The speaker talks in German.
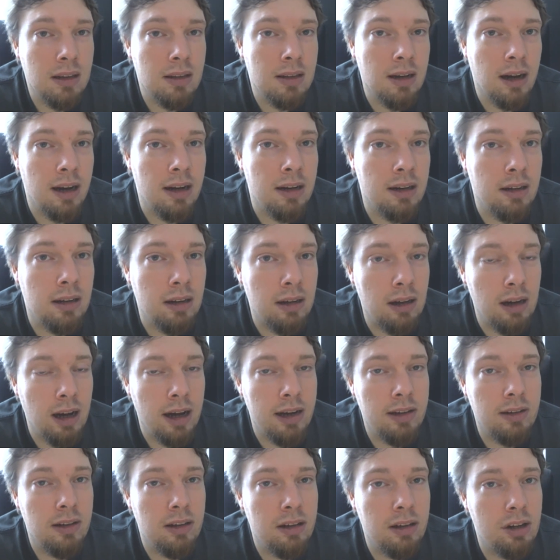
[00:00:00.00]
dann äh,
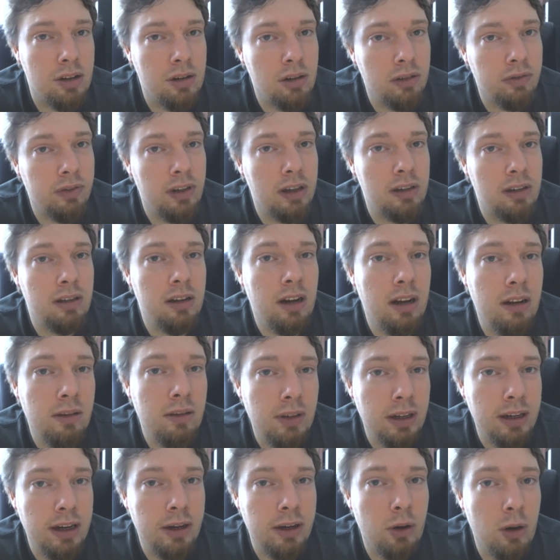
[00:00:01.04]
gleicht sich der Stoffwechsel
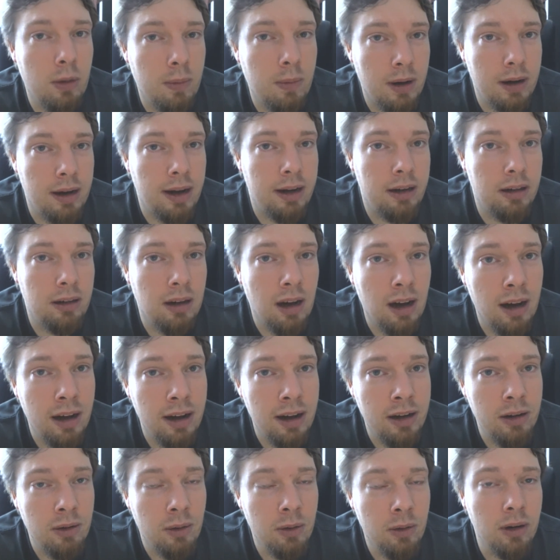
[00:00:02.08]
an, weil der Körper denkt,
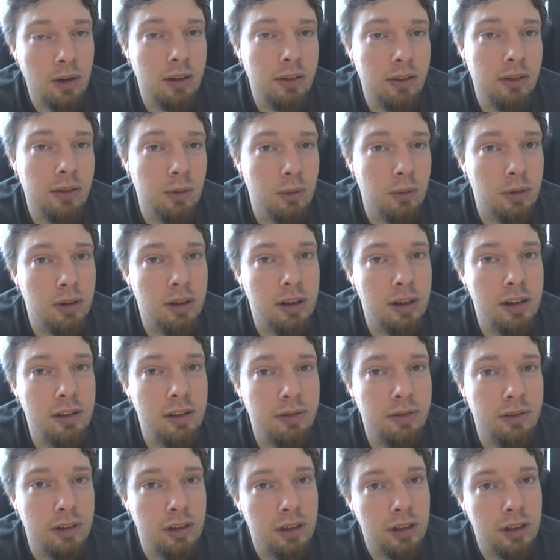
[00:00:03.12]
nein, Hungersnot,
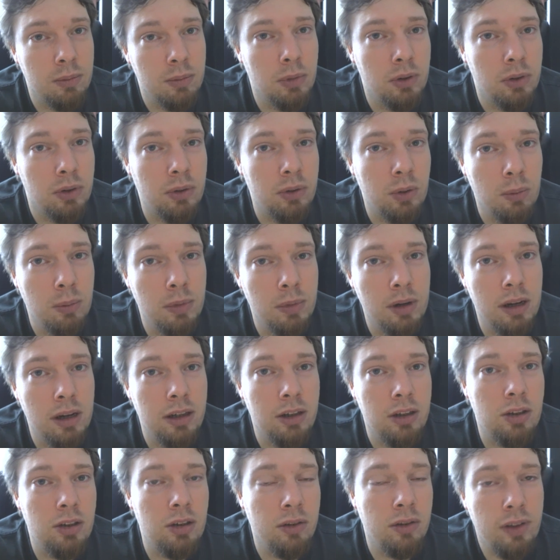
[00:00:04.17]
Hilfe, ich muss
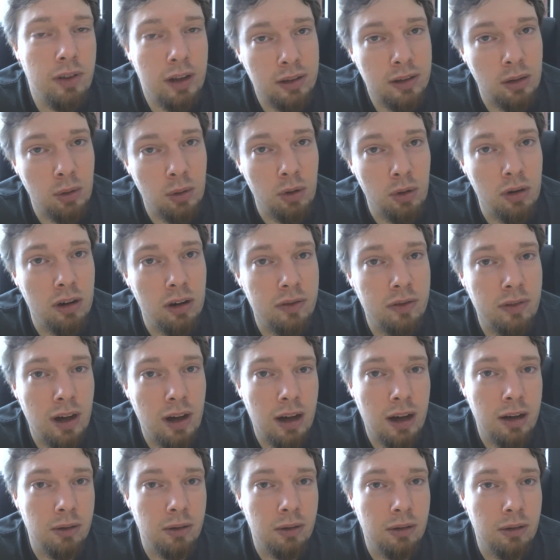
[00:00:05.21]
unbedingt Stoffwechsel
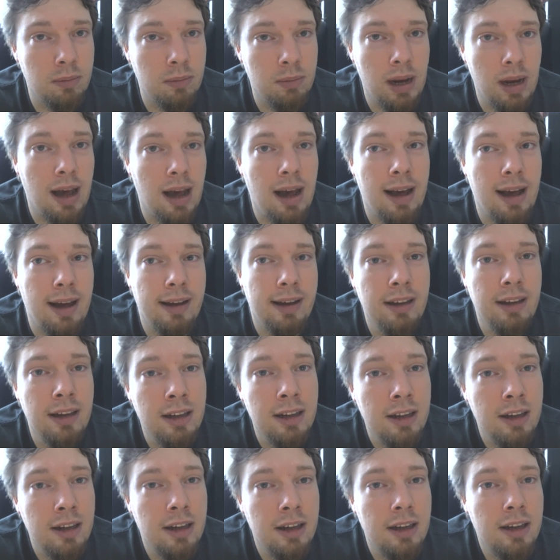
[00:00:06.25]
runterfahren und bla.
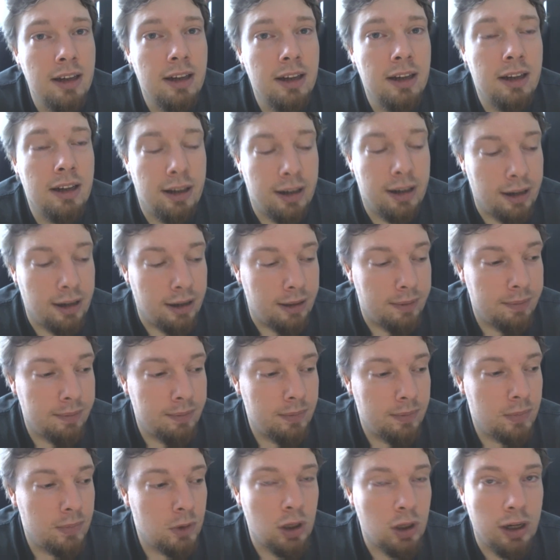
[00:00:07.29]
Ja,
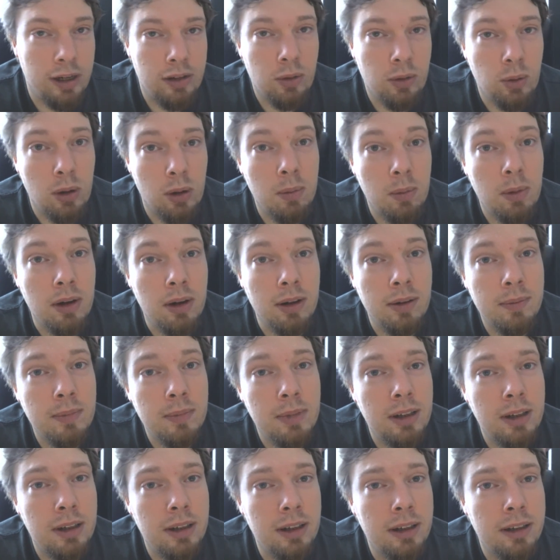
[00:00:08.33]
Scheißkörper.
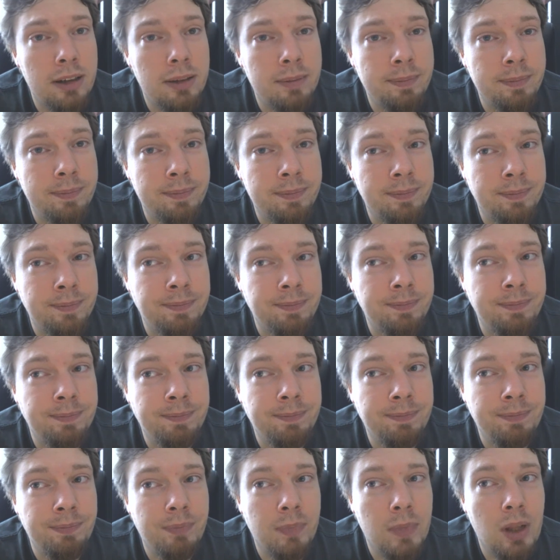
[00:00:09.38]

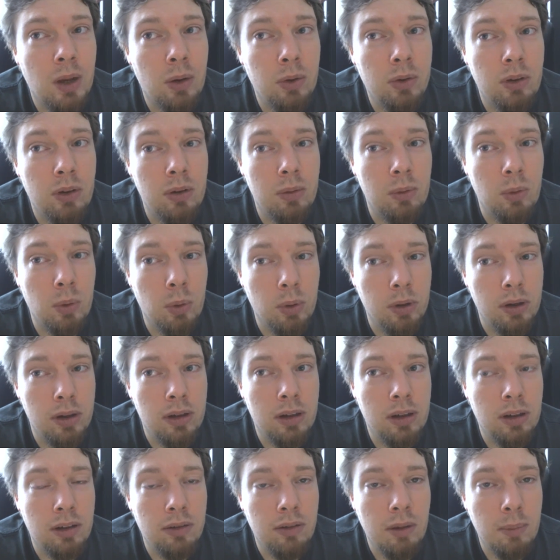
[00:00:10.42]
Ähm, aus diesem Grund,
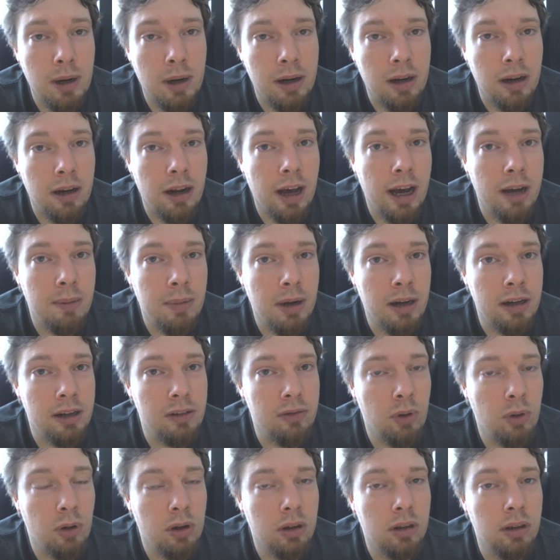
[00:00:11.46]
äh, wenn man dann einmal
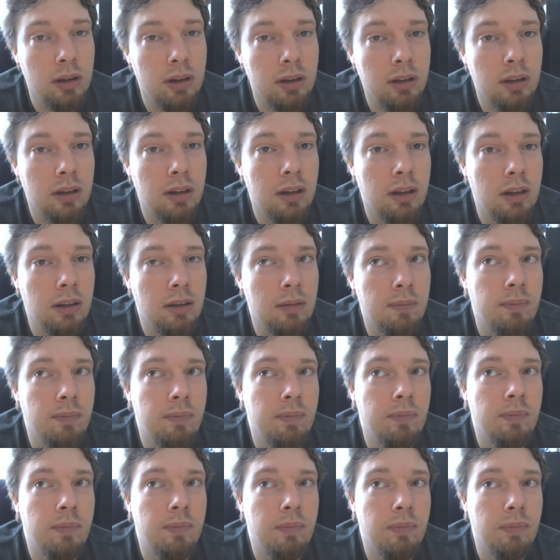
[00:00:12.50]
die Woche
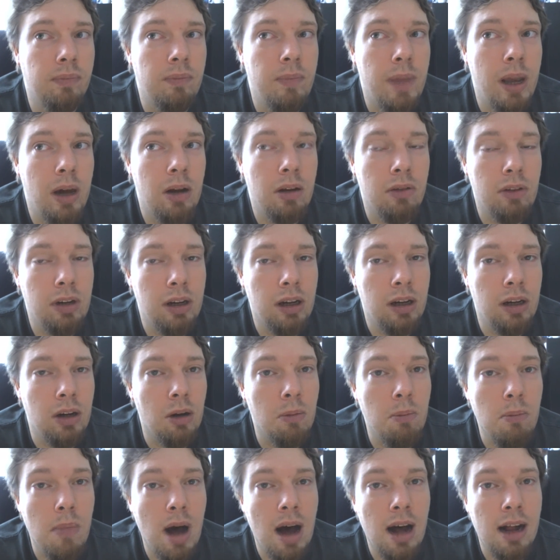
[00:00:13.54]
mehr oder weniger
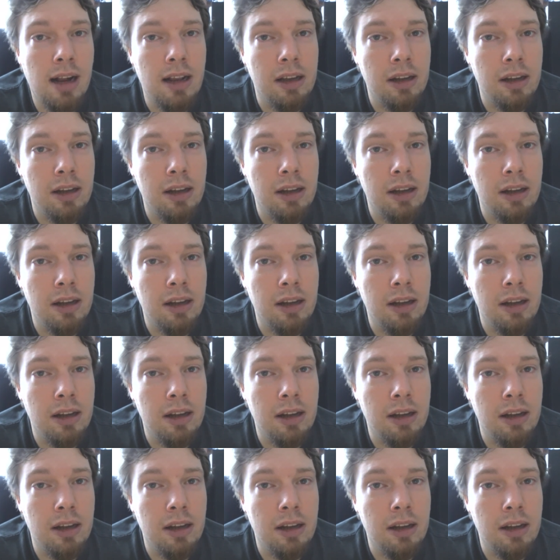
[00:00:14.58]
normal